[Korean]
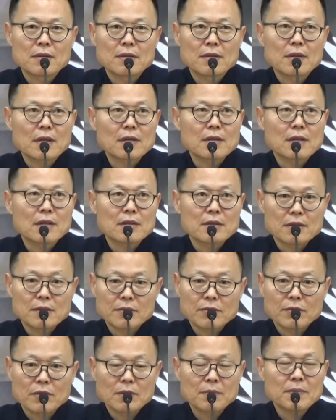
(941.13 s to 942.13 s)
다다를
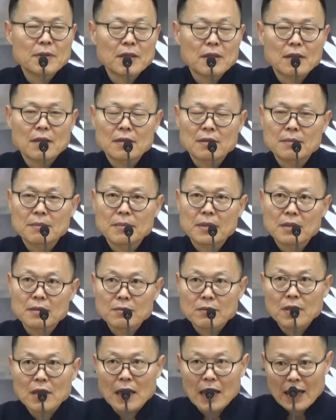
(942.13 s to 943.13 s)
수 없다라는 말은
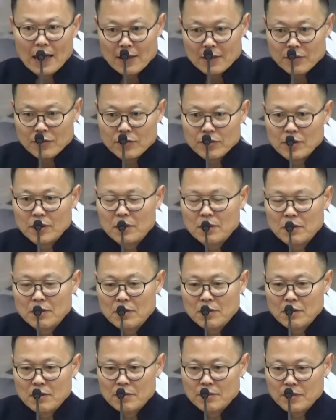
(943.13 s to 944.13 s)
우리가 알 수
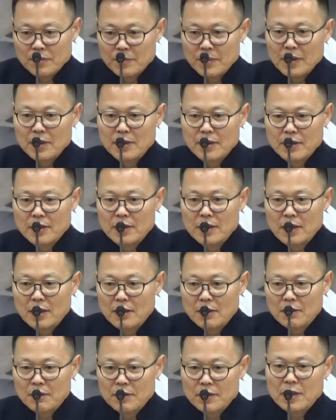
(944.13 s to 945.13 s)
없고 분별되지
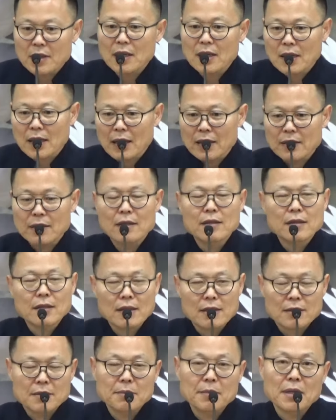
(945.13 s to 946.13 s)
않고 이해가 안
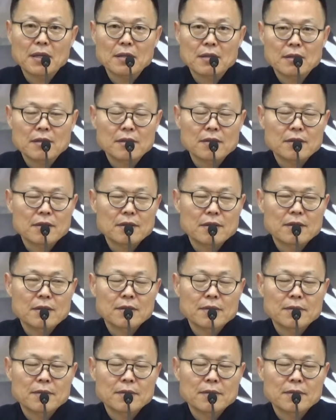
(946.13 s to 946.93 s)
된다 이 말이거든.